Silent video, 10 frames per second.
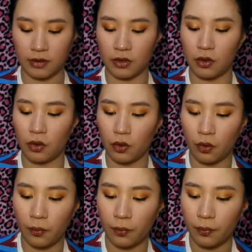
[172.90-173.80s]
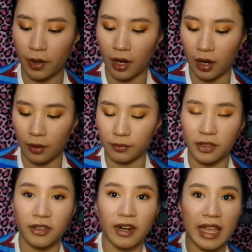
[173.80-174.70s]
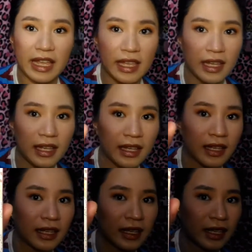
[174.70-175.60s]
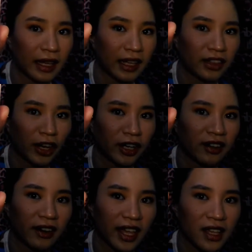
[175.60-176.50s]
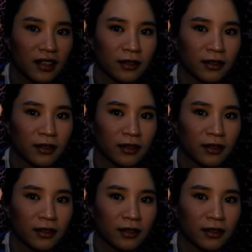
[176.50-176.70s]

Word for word: So, um, gray and dark gray.